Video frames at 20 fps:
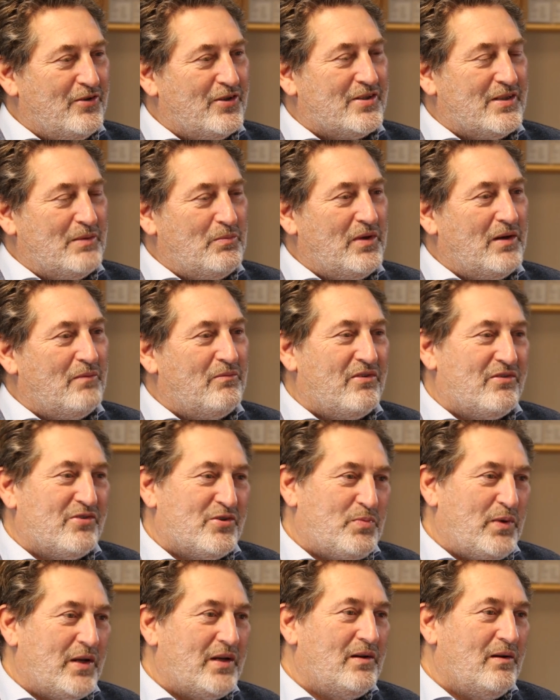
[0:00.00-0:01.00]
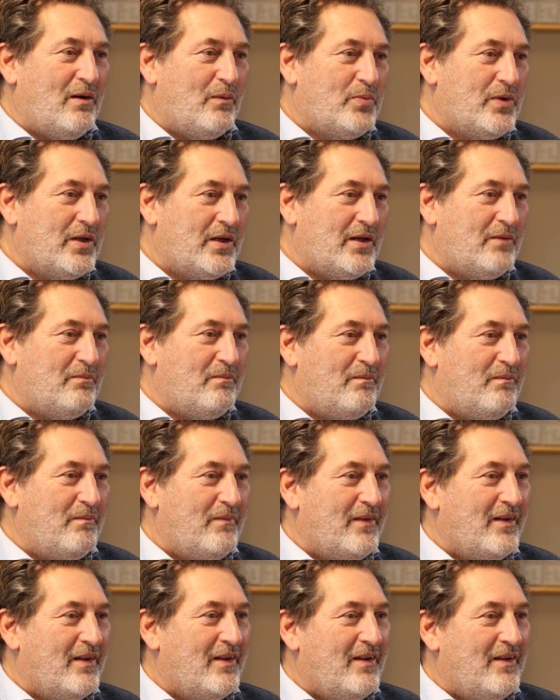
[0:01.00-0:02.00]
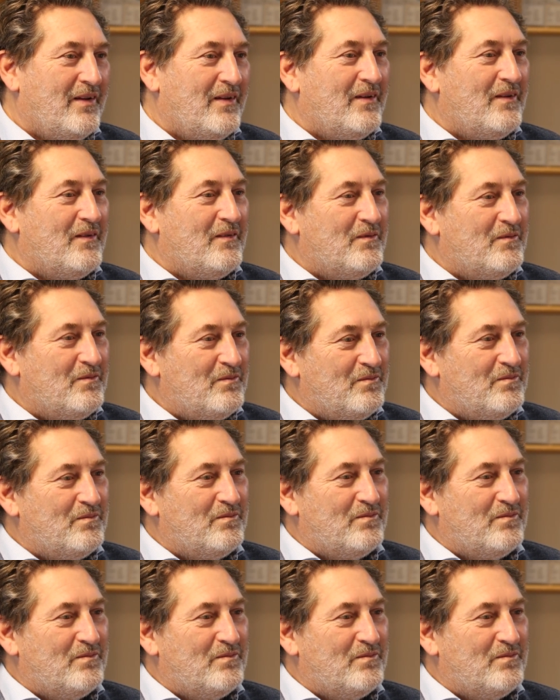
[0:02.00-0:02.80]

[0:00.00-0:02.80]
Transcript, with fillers: Weil du hast nämlich ein Versprechen abgegeben. Genau,